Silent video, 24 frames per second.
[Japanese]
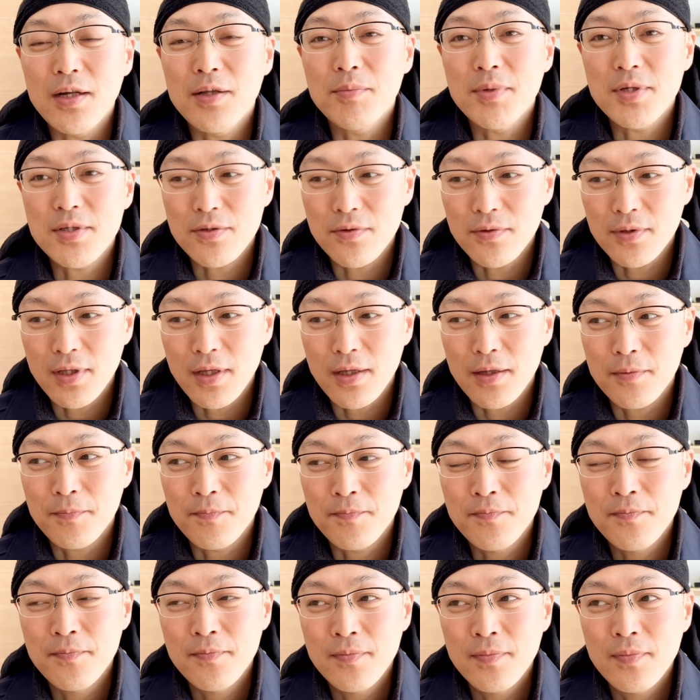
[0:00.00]
ありますよね。
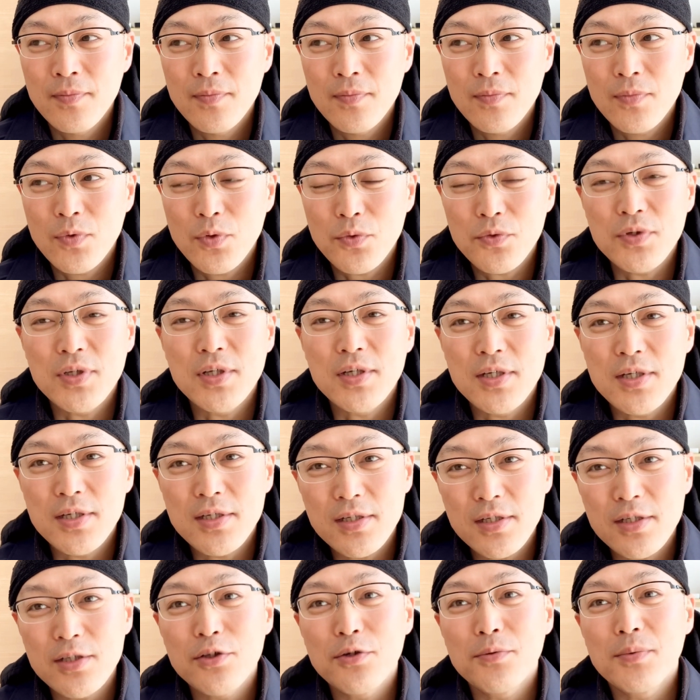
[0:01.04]
特に
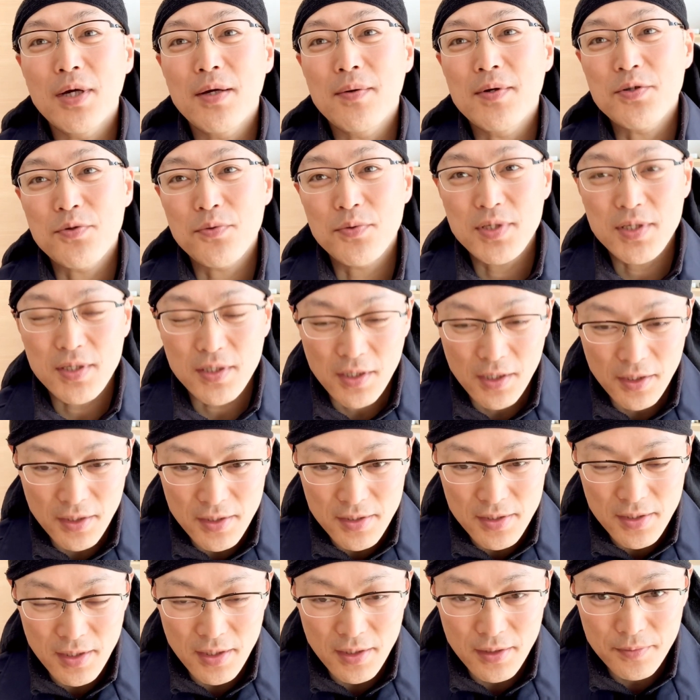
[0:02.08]
キッチンの場合はそうじゃない
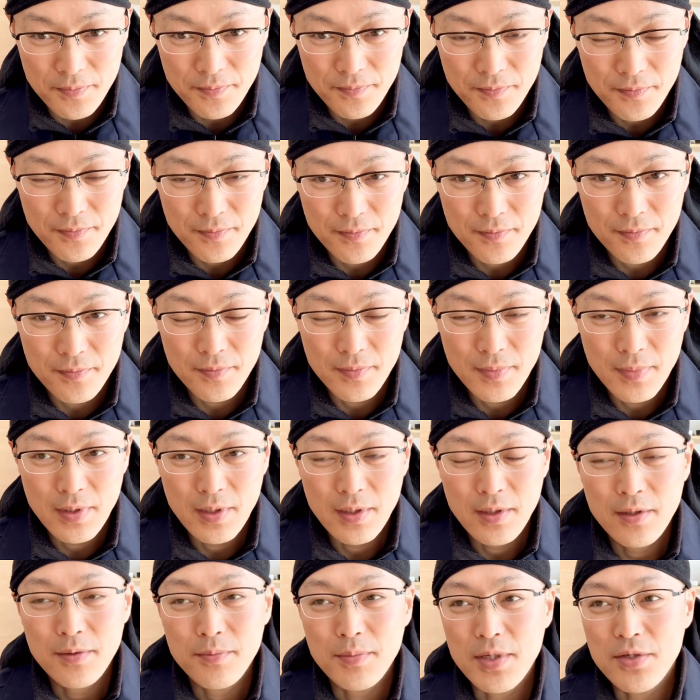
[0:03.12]
ですか。
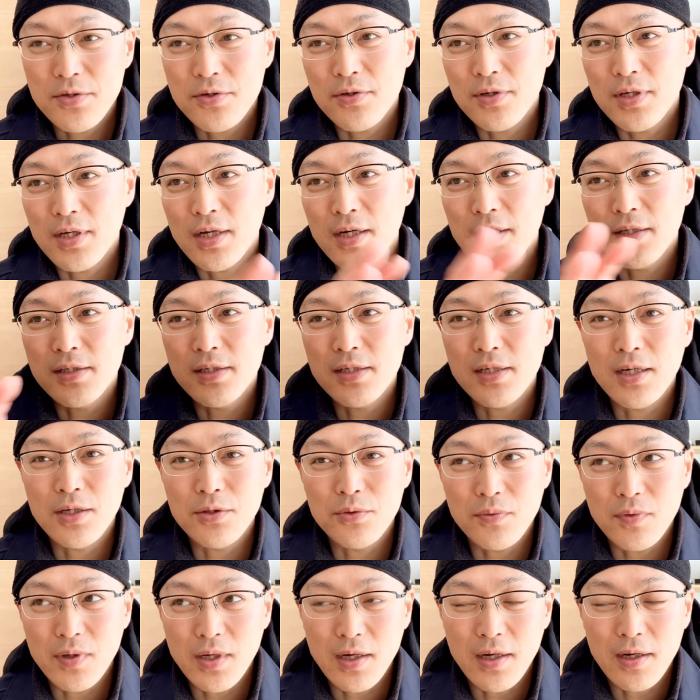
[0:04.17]
まあ、炊飯ジャー
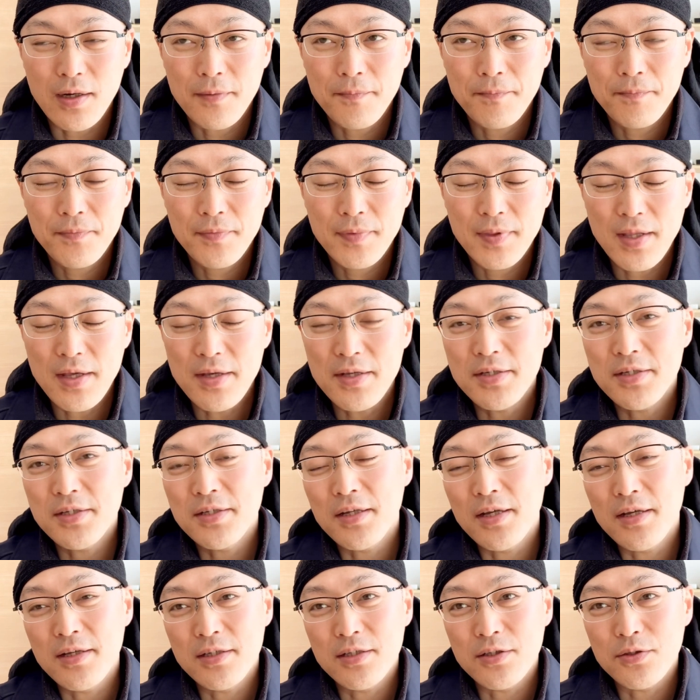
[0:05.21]
とか電
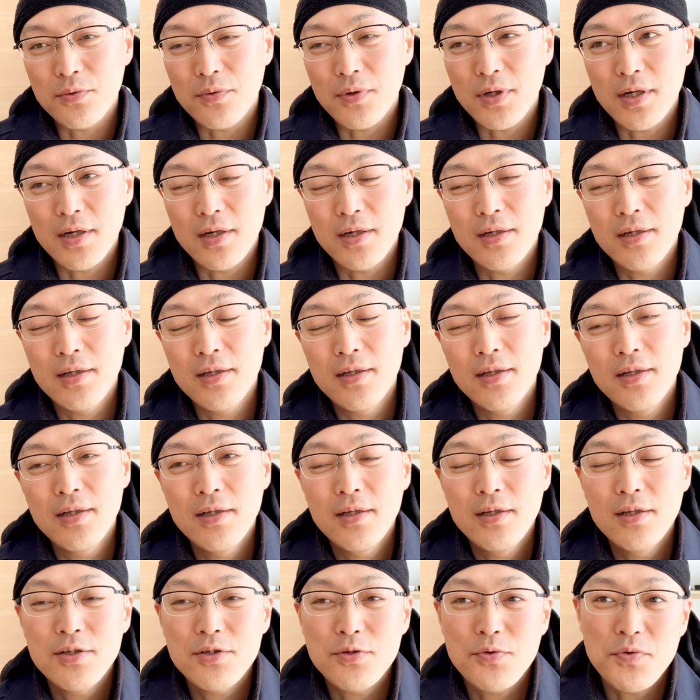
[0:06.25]
子レンジとか
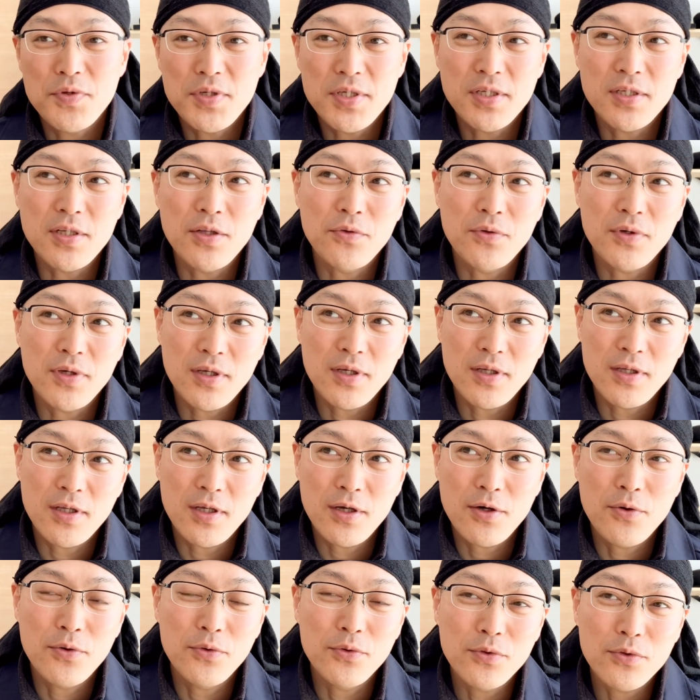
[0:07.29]
掃除した時
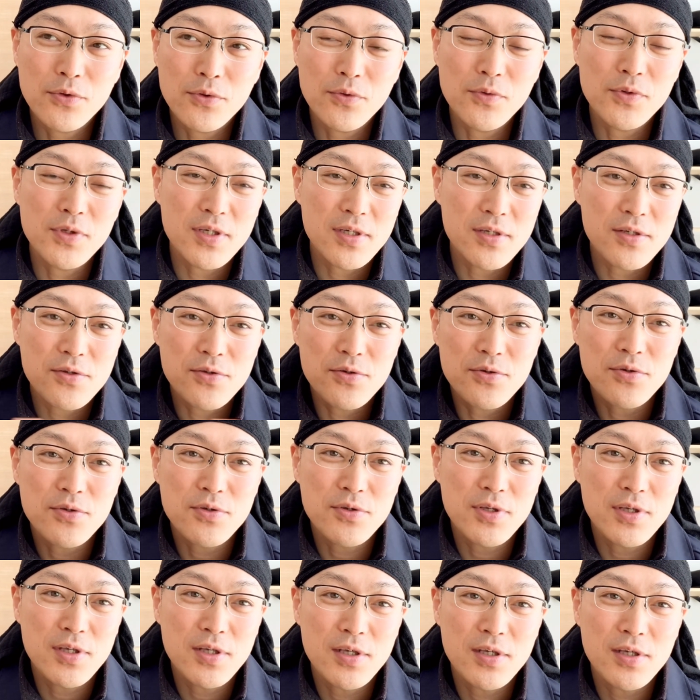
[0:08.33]
に本当にす
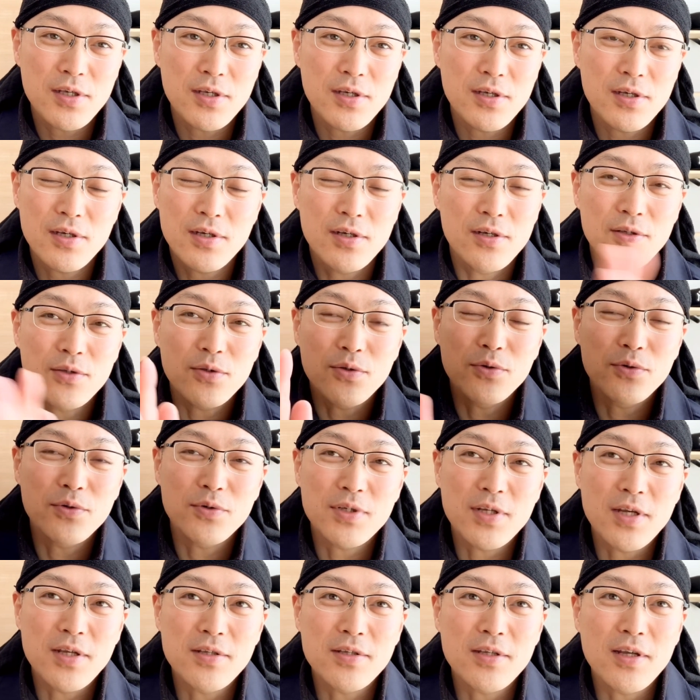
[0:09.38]
すぎ、えー、と
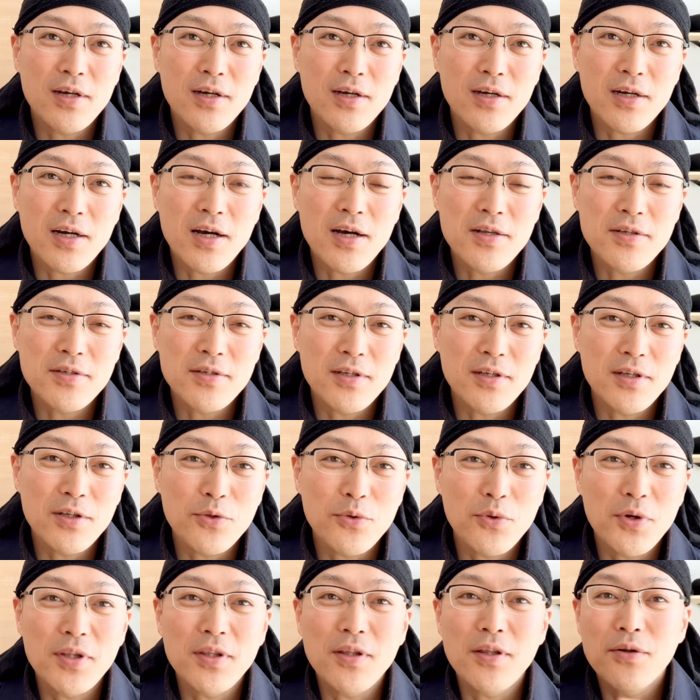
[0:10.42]
洗剤が完全に
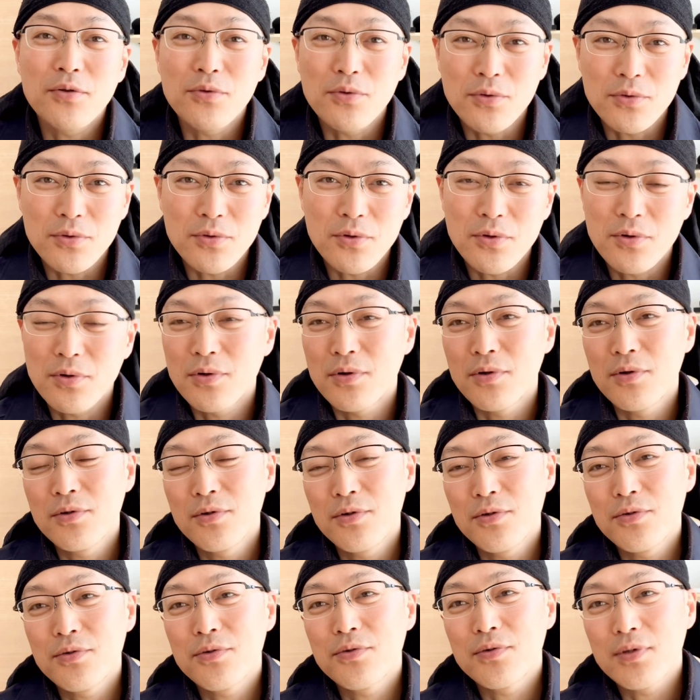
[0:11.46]
取れてるのと
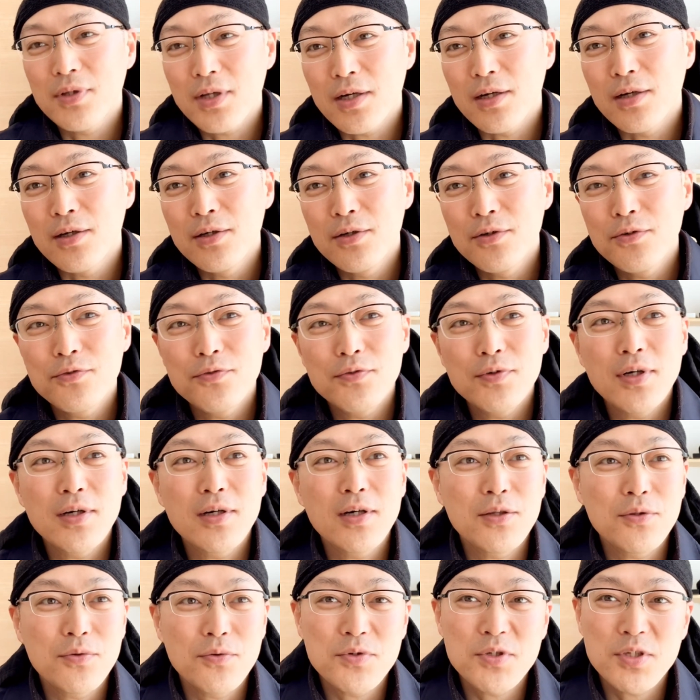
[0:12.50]
いうふうな不
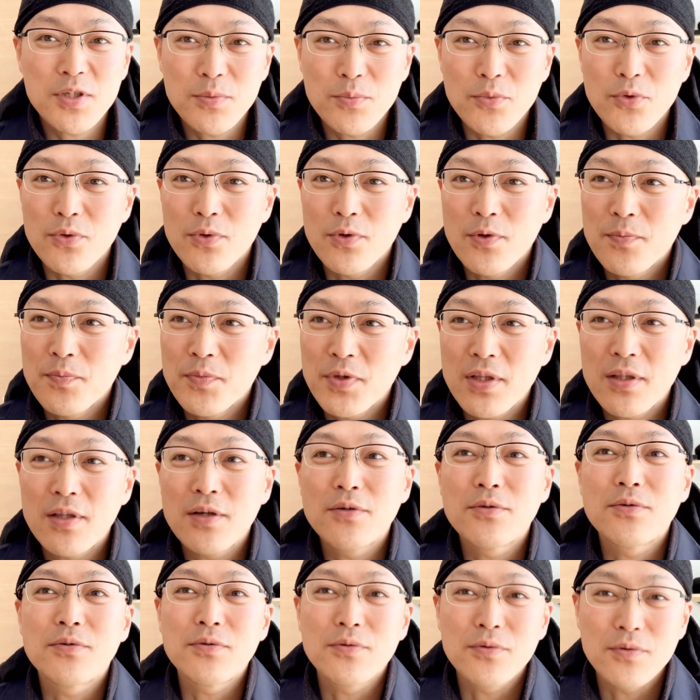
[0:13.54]
安がどうしても出て
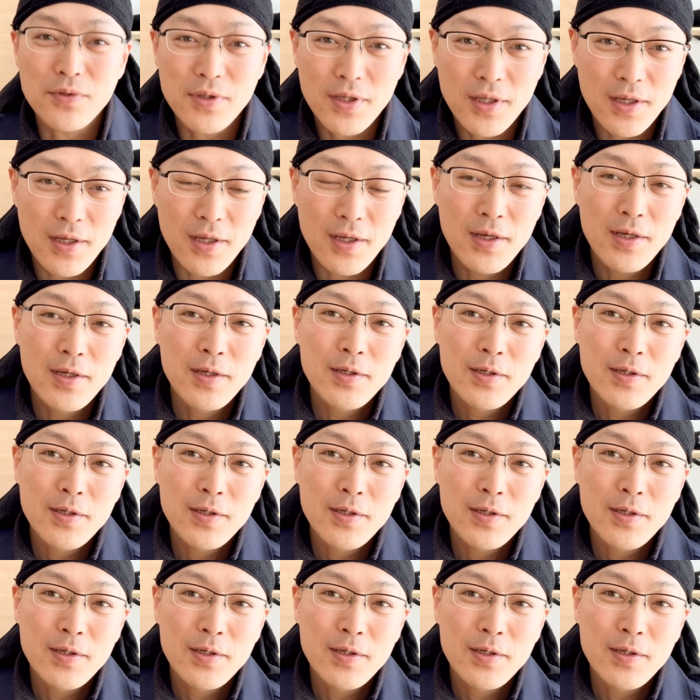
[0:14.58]
くるので、